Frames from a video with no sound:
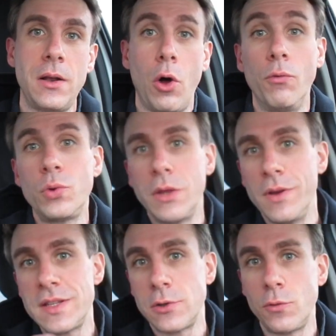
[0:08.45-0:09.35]
Alors vous qui
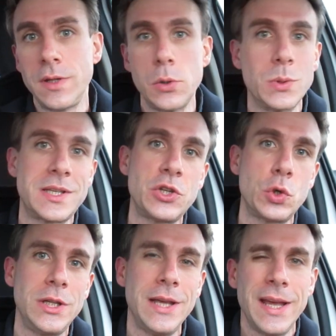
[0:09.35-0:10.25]
voyez cette vidéo, c'est
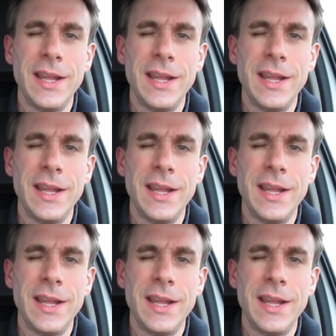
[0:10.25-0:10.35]
jeudi.